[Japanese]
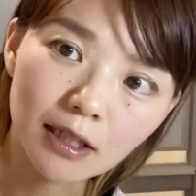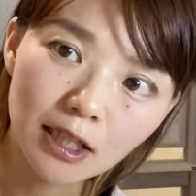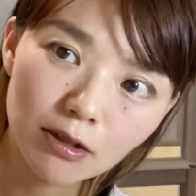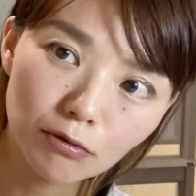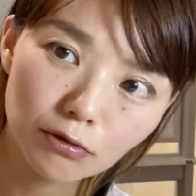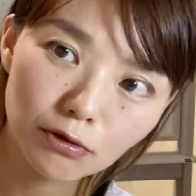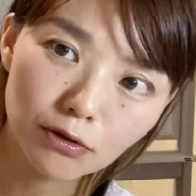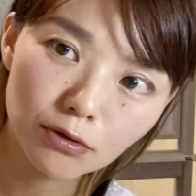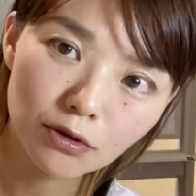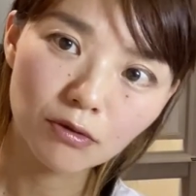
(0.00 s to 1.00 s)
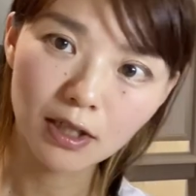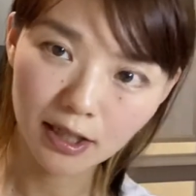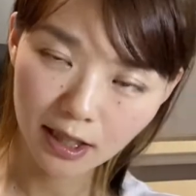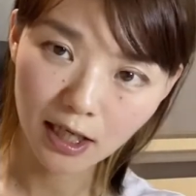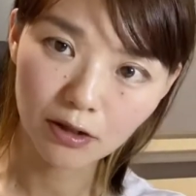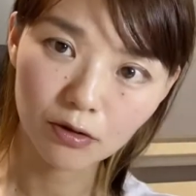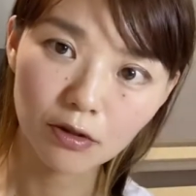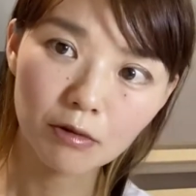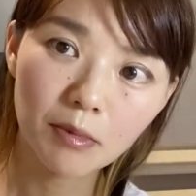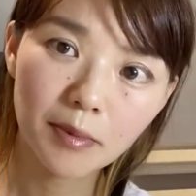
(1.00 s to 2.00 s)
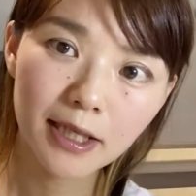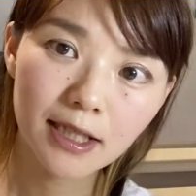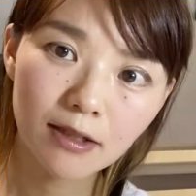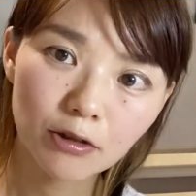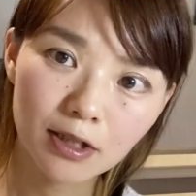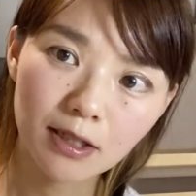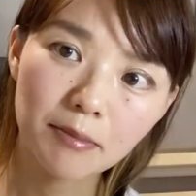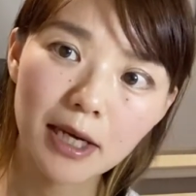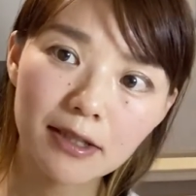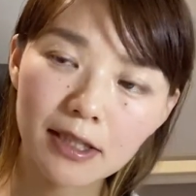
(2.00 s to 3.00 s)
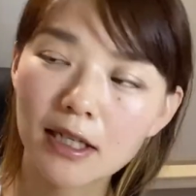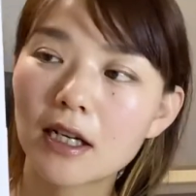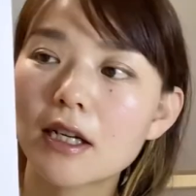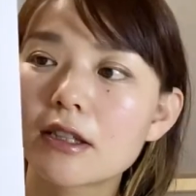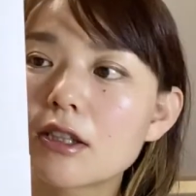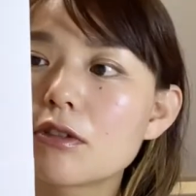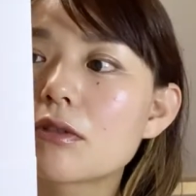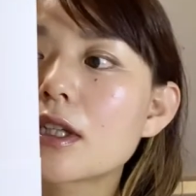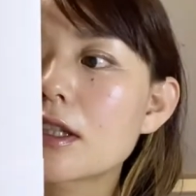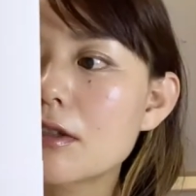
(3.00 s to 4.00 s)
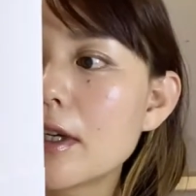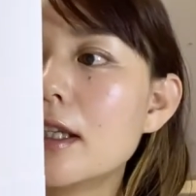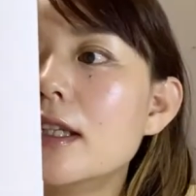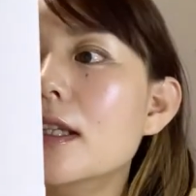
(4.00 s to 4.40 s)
銀行の通帳からね、そのまま引き落としが毎月かかっているような方は、